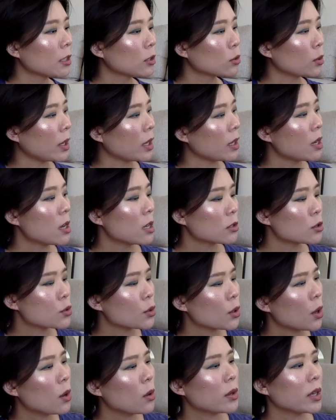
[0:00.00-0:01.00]
对，
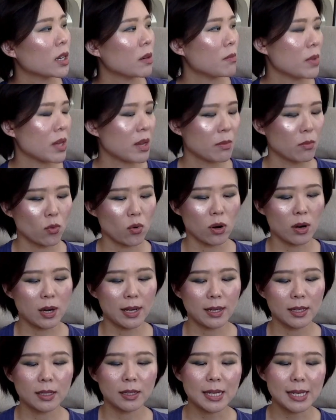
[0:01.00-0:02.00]
最后一个面膜
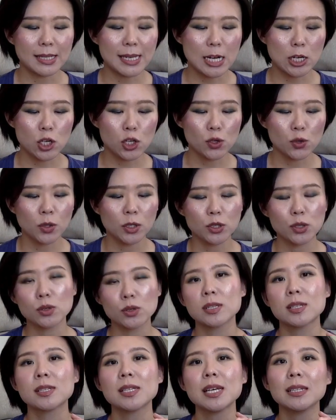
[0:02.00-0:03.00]
了，跟大家说，就
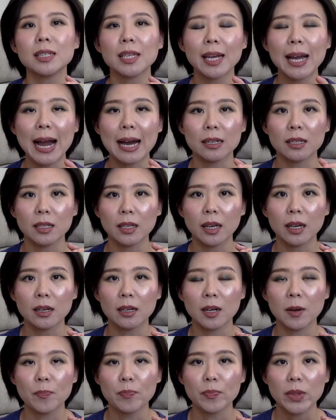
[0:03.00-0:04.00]
是香缇卡的那
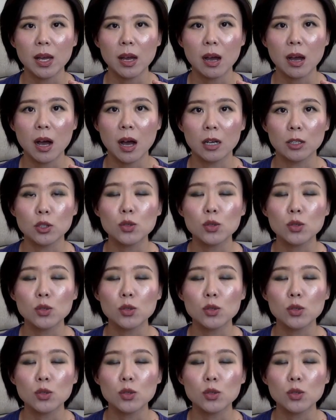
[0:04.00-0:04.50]
个啊